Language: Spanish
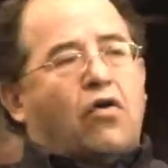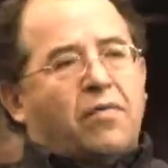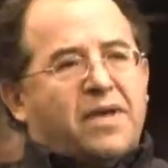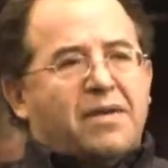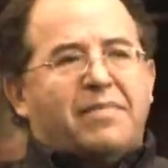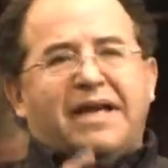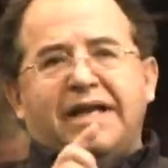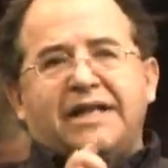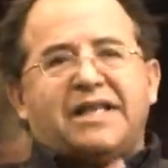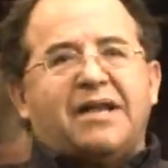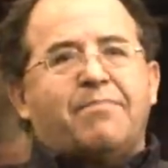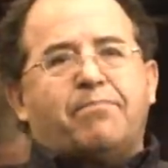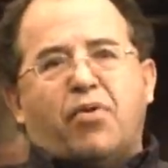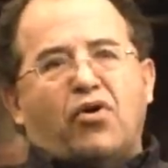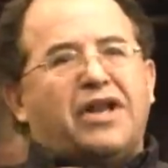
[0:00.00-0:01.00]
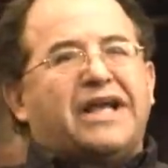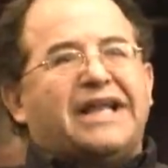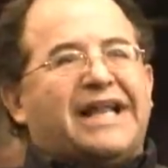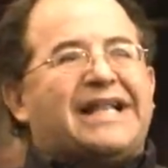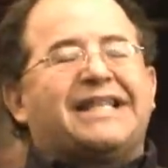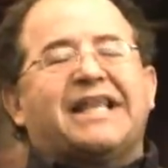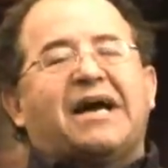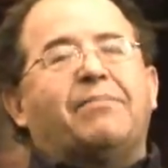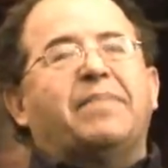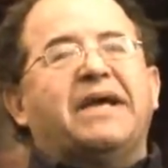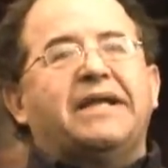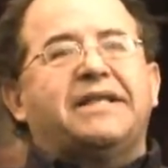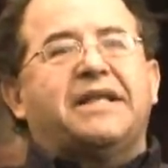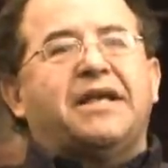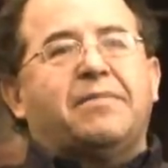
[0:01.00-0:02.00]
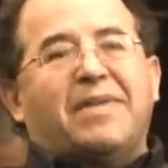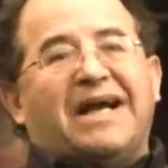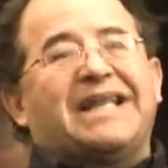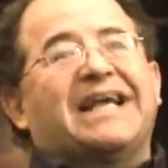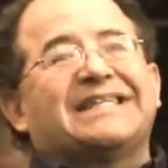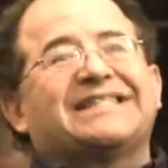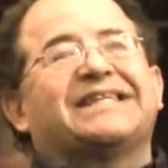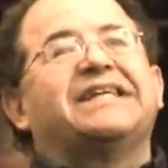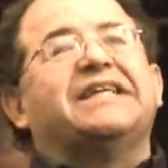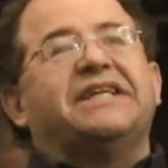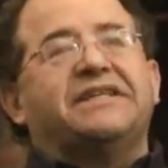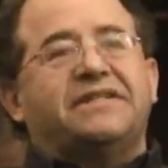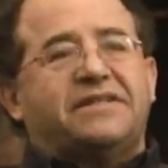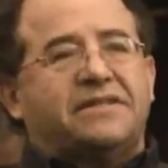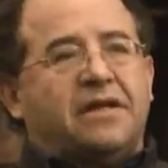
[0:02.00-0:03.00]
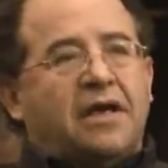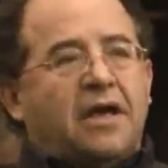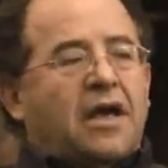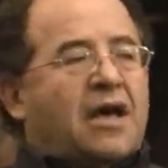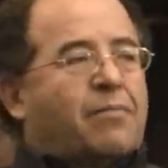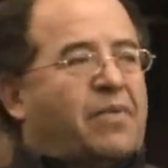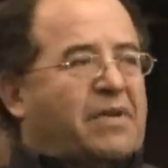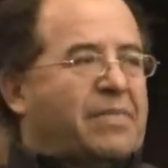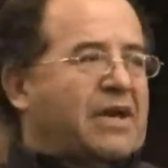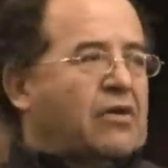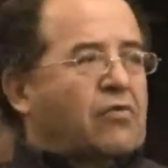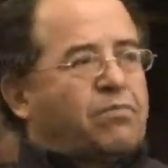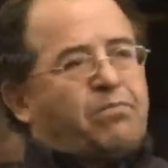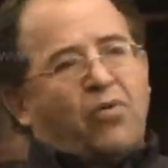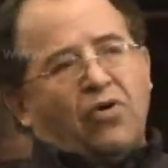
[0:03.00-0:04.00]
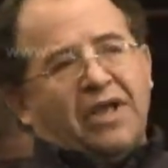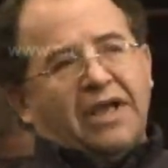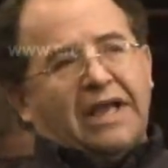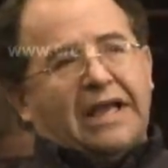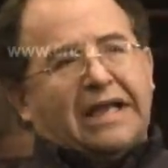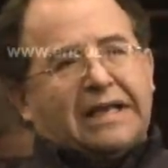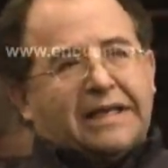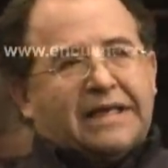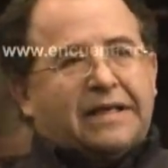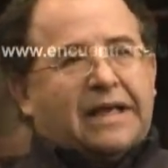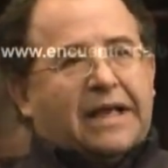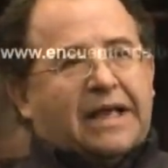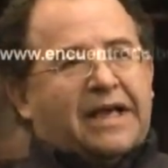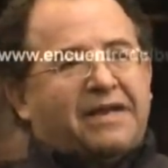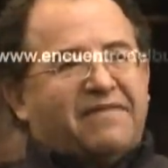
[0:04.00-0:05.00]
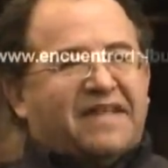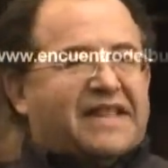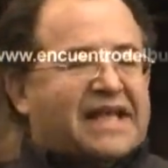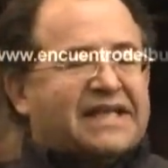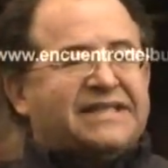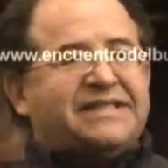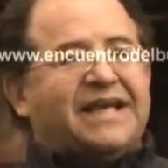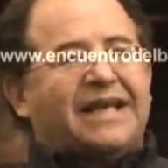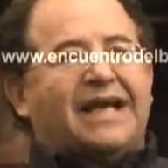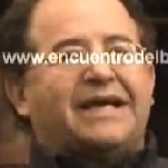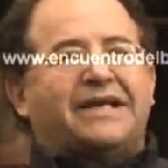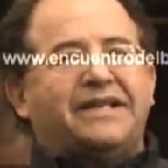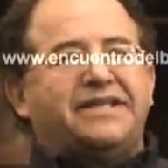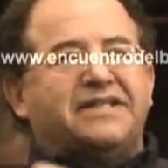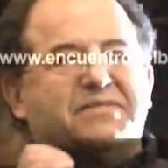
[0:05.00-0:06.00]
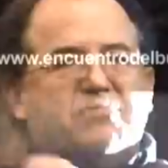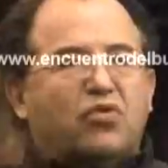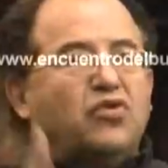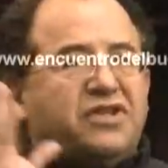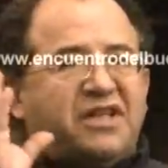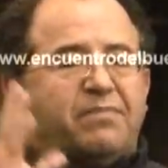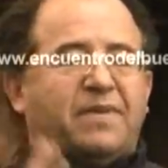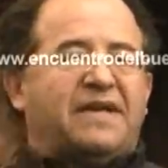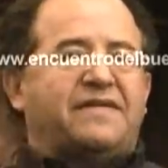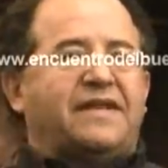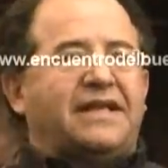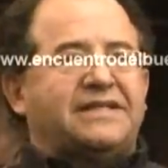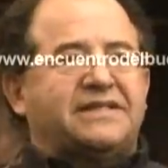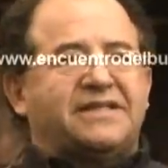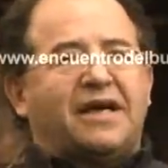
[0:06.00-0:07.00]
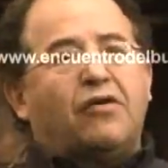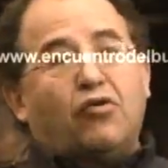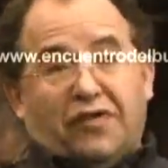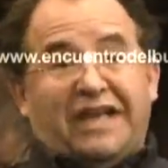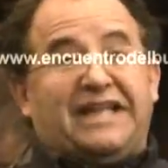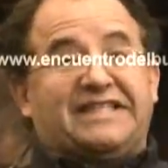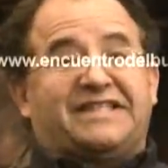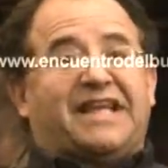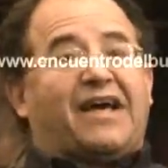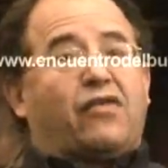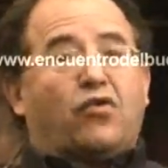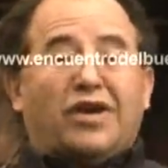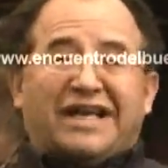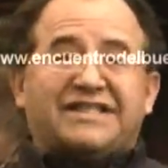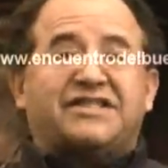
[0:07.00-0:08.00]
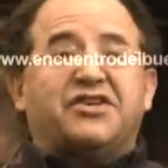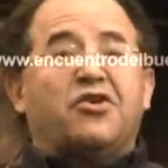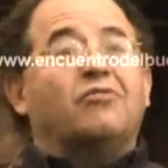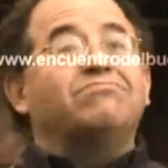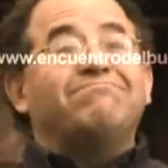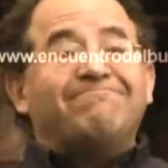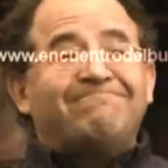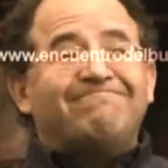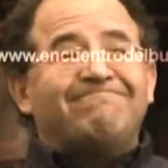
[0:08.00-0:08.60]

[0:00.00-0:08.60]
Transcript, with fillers: obviamente ponen en el tapete varias crisis. Primero ponen en, en evidencia la crisis múltiple del Estado, del Estado-nación,